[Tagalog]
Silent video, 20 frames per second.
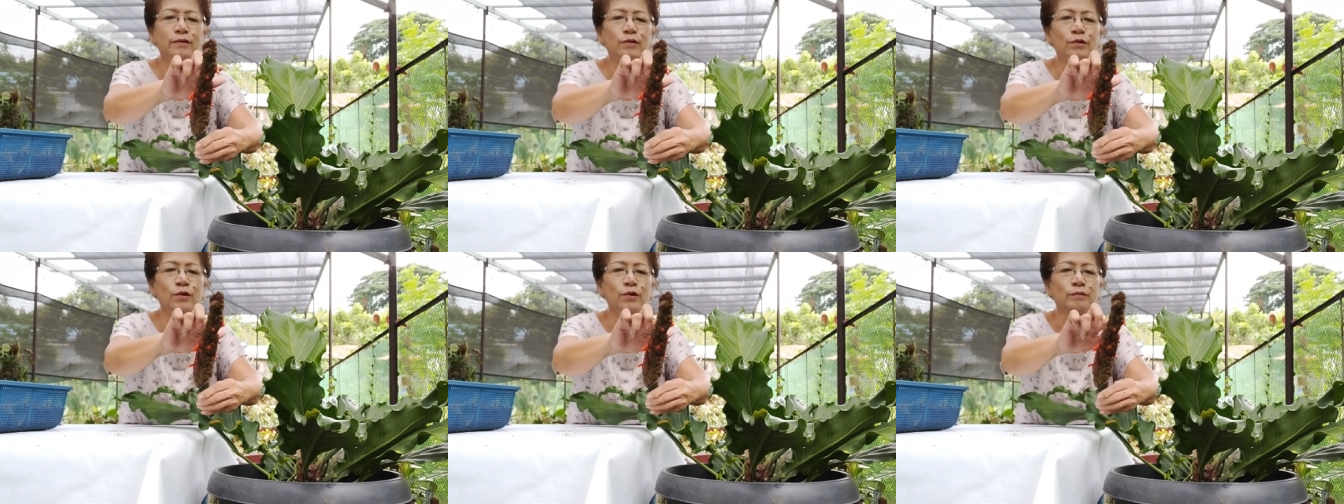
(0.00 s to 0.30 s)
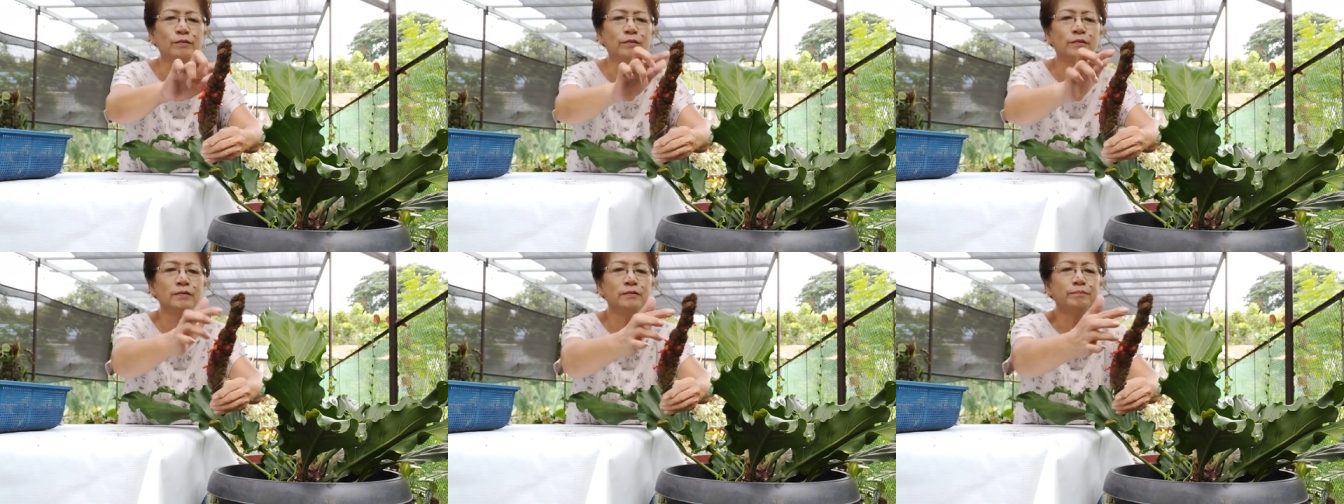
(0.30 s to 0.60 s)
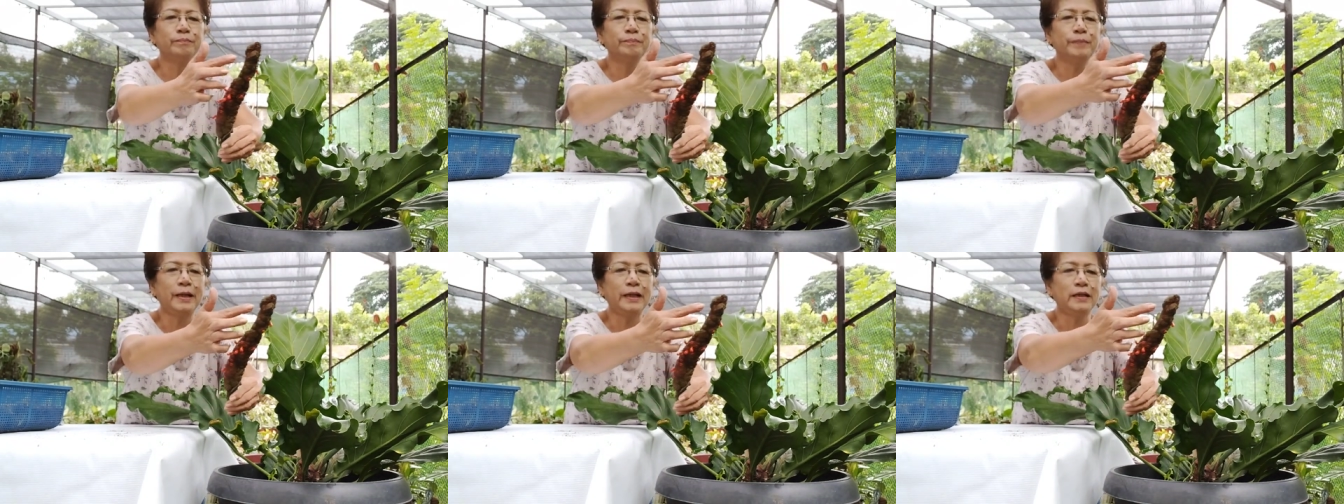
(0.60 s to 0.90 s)
Look,
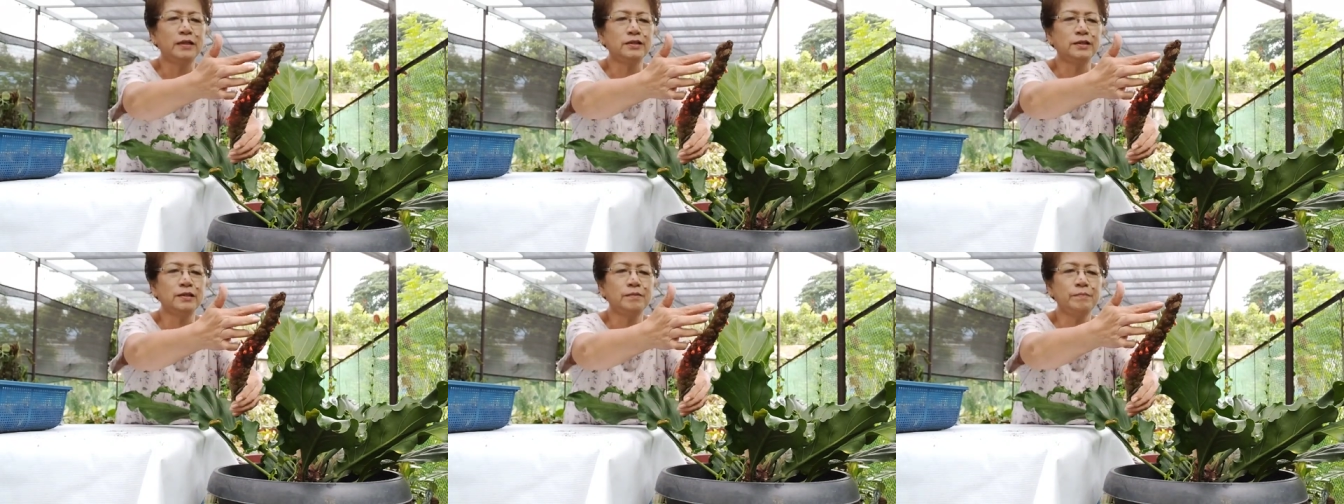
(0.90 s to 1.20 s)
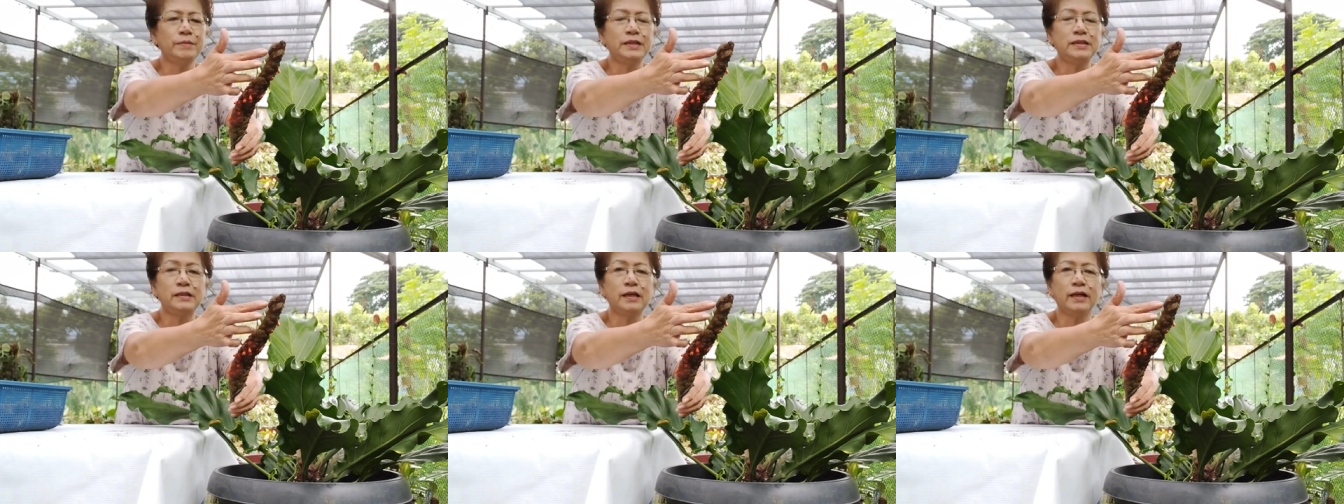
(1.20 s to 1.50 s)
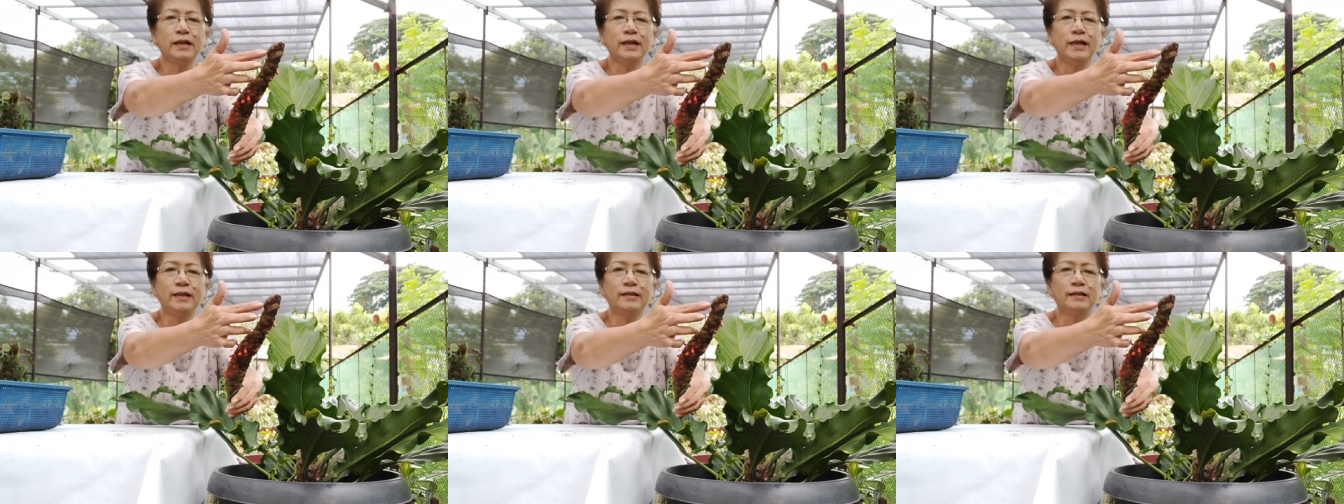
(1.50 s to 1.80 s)
para siyang may
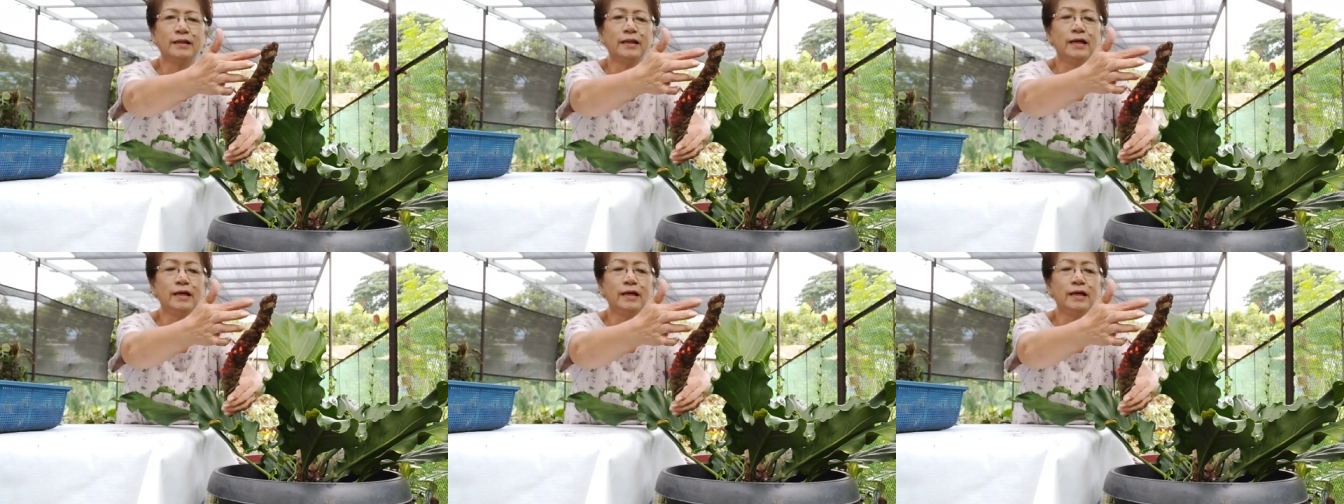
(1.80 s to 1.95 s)
sakit.